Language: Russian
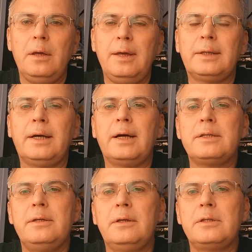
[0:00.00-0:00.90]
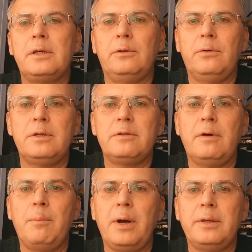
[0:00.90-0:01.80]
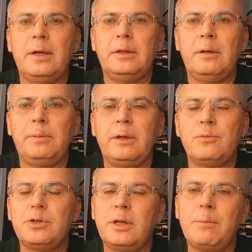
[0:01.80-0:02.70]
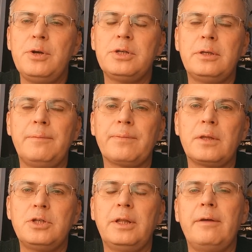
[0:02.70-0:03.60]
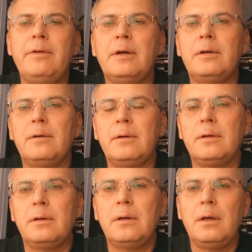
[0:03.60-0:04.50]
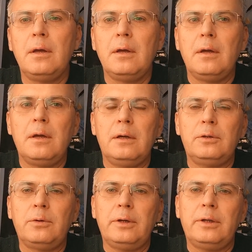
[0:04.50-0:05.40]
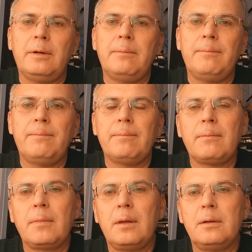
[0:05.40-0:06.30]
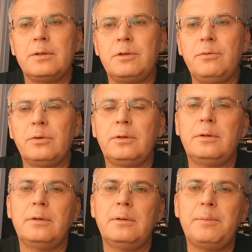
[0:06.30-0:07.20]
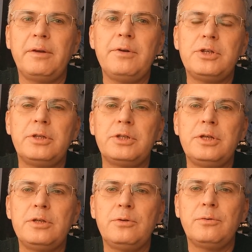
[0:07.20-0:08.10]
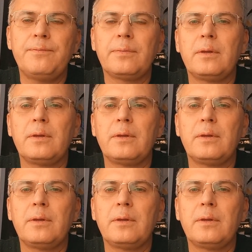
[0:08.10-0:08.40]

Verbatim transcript: и эта картинка становится вам понятной. Потому что обычный человек, который там живет привычной жизнью,